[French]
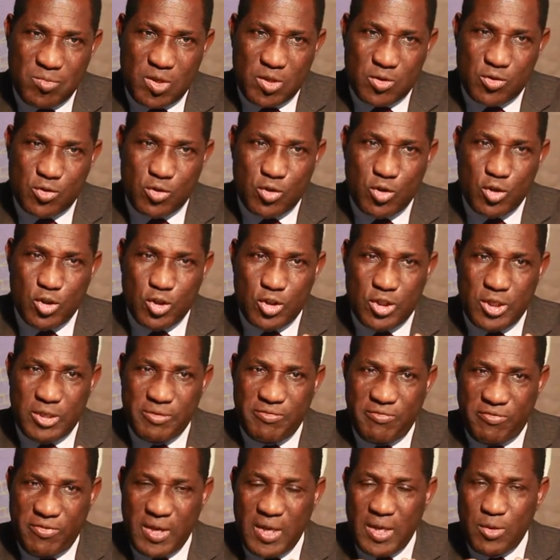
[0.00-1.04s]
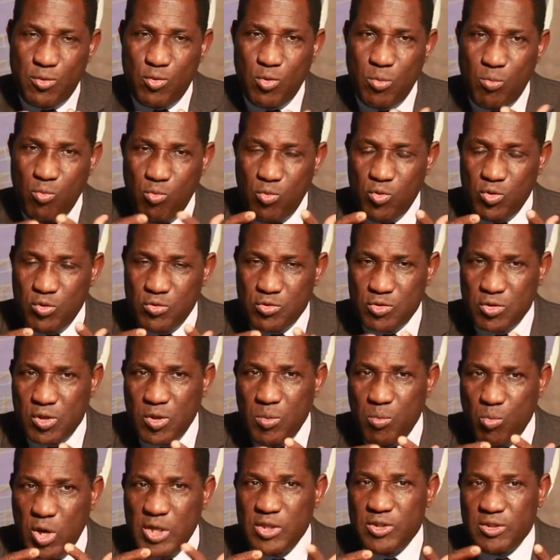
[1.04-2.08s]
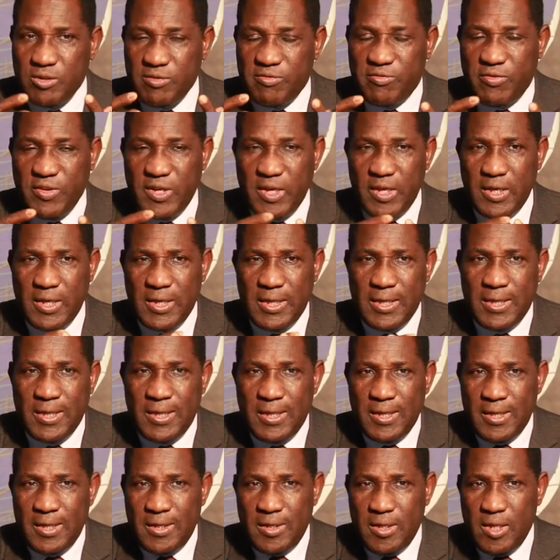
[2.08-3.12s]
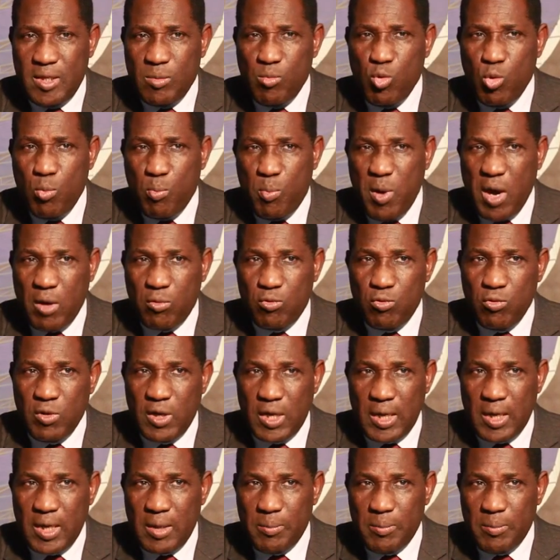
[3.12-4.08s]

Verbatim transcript: ce que j'ai fait, de, ce que moi j'ai fait de mon parcours,